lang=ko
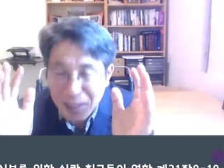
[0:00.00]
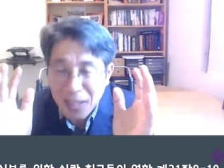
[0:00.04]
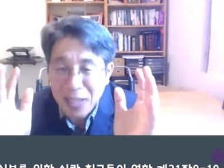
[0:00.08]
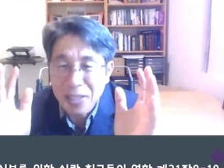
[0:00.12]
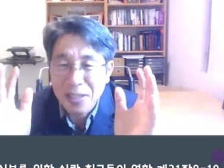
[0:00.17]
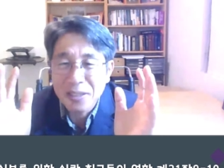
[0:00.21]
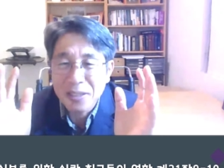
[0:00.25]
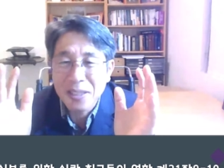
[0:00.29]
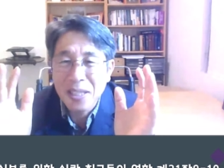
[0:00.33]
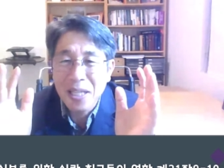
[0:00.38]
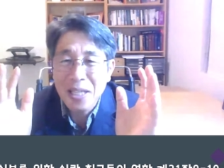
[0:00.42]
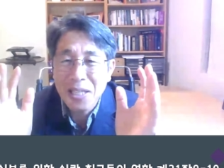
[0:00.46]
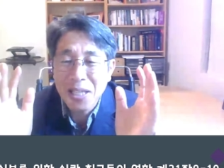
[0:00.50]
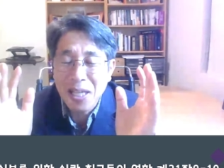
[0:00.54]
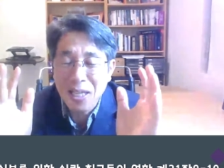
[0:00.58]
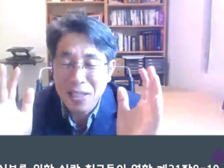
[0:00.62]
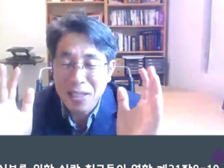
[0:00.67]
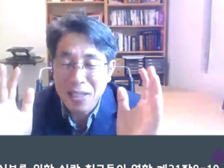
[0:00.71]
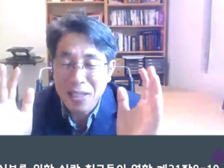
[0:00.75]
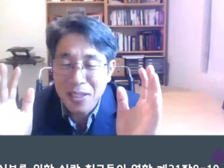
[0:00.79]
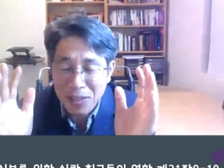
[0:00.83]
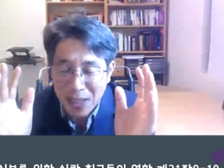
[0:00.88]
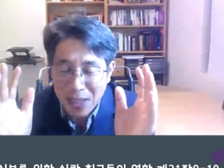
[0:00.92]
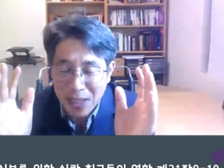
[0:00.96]

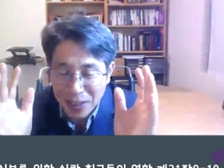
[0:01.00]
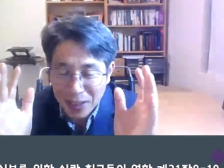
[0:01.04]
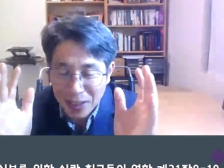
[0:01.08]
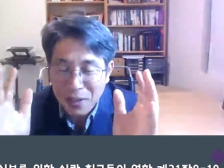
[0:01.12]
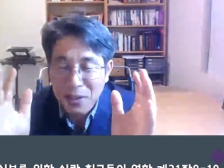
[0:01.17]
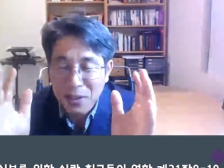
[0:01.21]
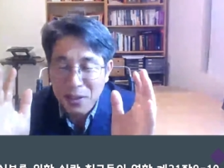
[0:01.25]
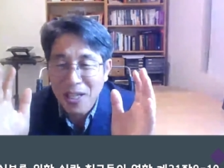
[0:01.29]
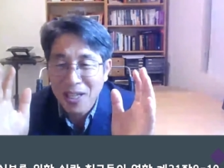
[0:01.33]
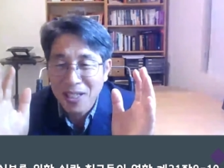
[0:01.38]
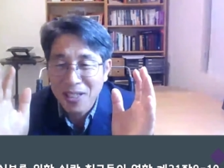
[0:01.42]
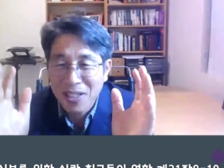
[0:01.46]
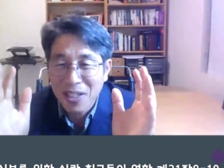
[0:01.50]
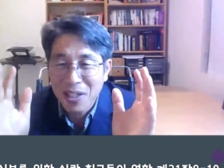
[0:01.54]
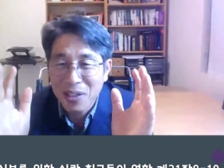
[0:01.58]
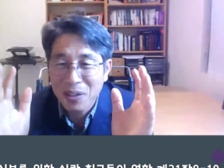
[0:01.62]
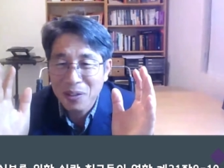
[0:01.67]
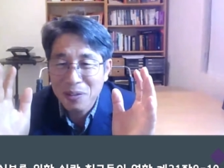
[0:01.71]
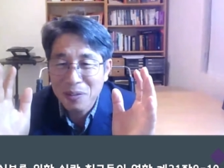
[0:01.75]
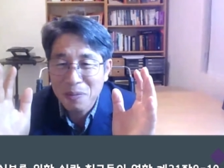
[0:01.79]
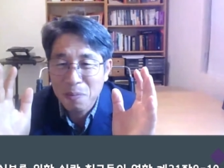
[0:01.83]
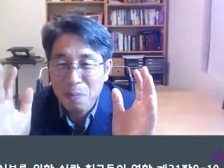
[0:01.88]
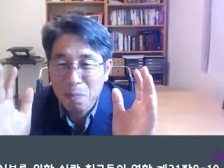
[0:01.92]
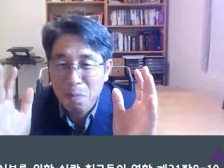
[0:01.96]
자잘제 이야기를 잘
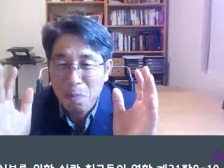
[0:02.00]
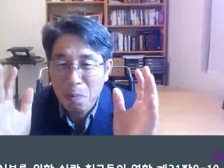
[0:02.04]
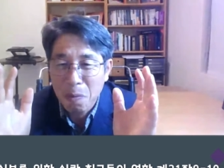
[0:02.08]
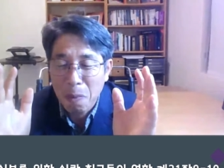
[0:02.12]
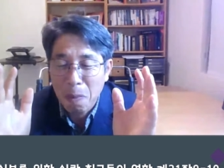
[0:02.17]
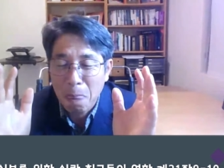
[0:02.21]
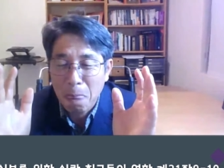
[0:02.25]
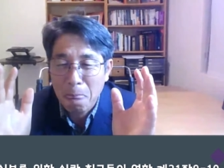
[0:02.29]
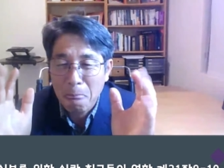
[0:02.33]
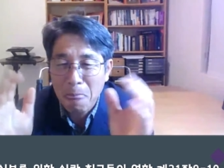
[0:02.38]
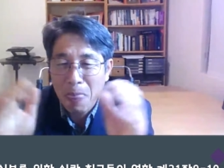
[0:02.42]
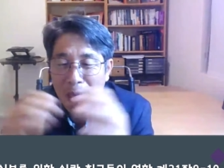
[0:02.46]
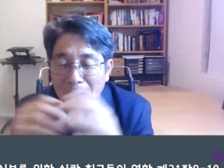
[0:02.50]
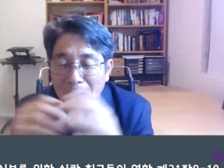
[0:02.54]
들어야 돼요.